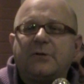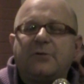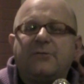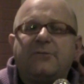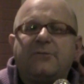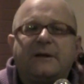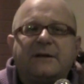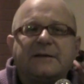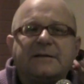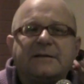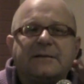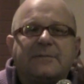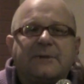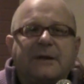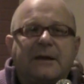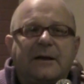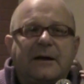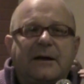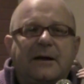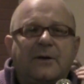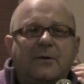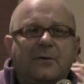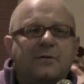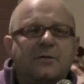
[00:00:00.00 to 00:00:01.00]
e far
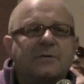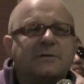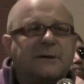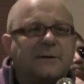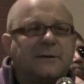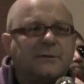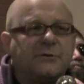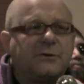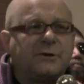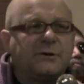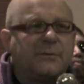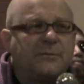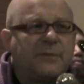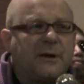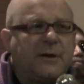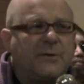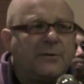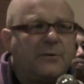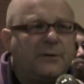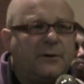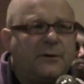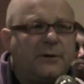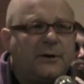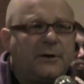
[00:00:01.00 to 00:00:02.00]
sapere che loro stanno
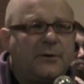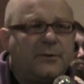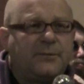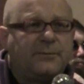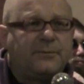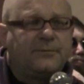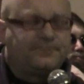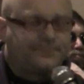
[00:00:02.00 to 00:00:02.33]
celebrando il rito.